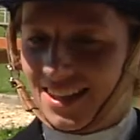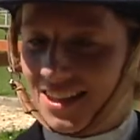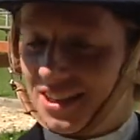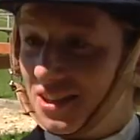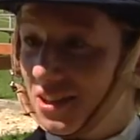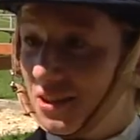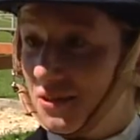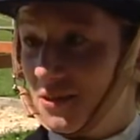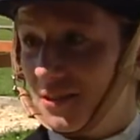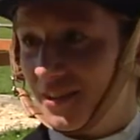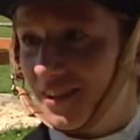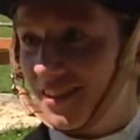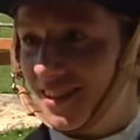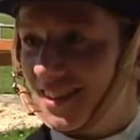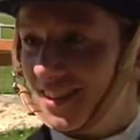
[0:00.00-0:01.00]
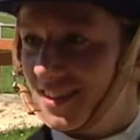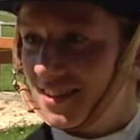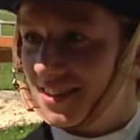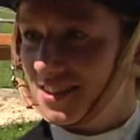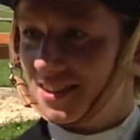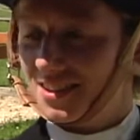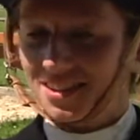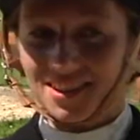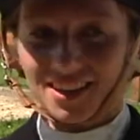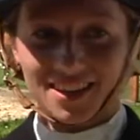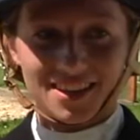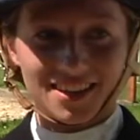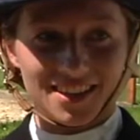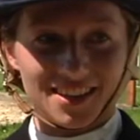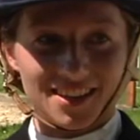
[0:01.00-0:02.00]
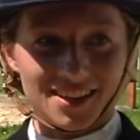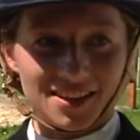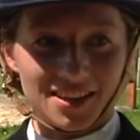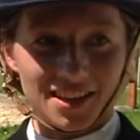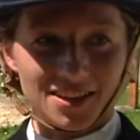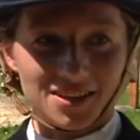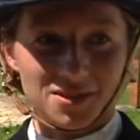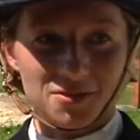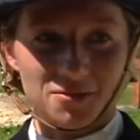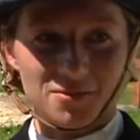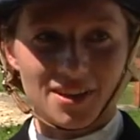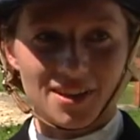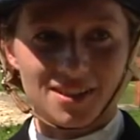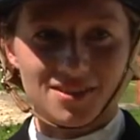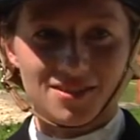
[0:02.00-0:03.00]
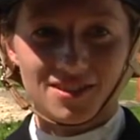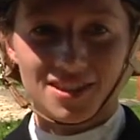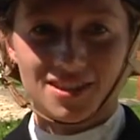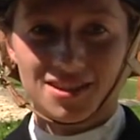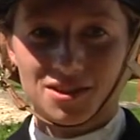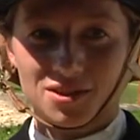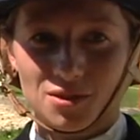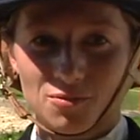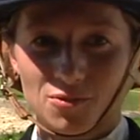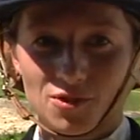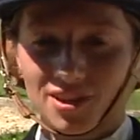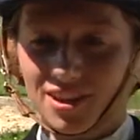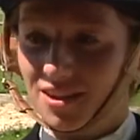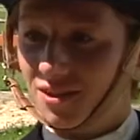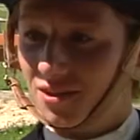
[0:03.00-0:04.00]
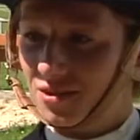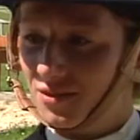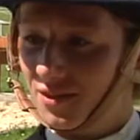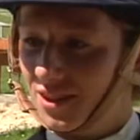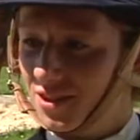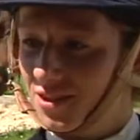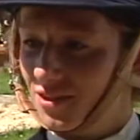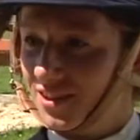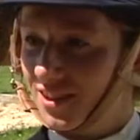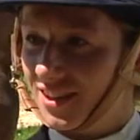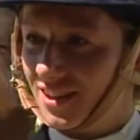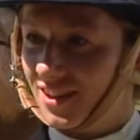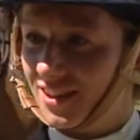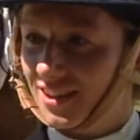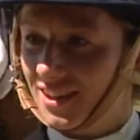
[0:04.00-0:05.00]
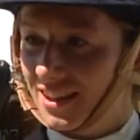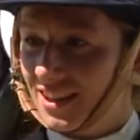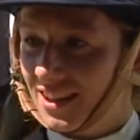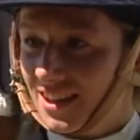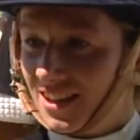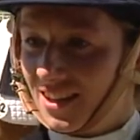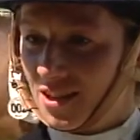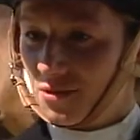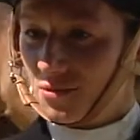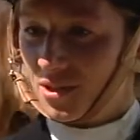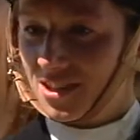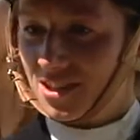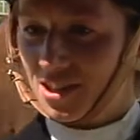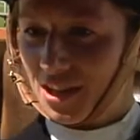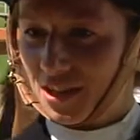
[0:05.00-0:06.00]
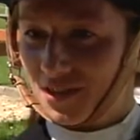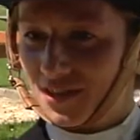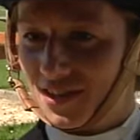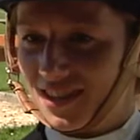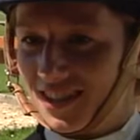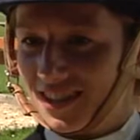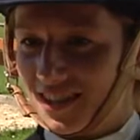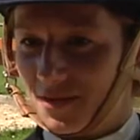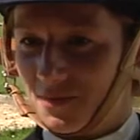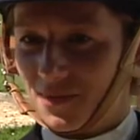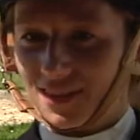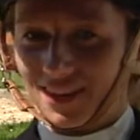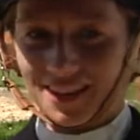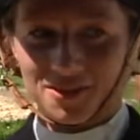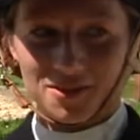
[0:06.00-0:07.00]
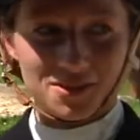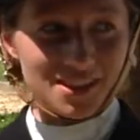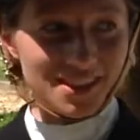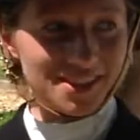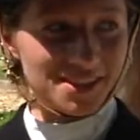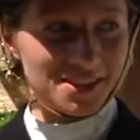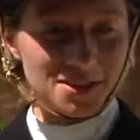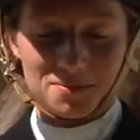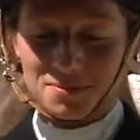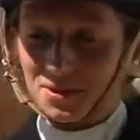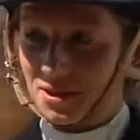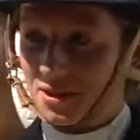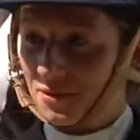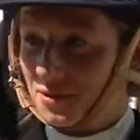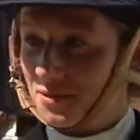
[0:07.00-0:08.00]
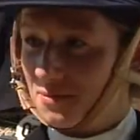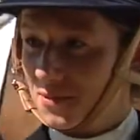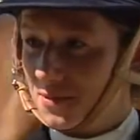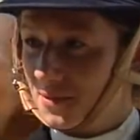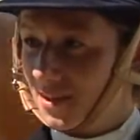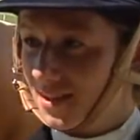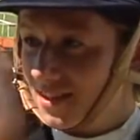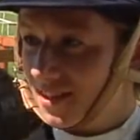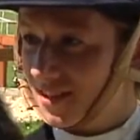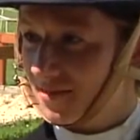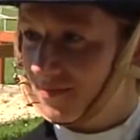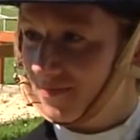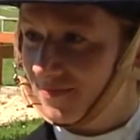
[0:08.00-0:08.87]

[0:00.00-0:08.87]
inny koń. No, ale niestety tak, tak z nią jest. Ona jest jeszcze młoda, niedoświadczona i ujeżdżenie to jest nasza chyba najgorsza dyscyplina w tym momencie.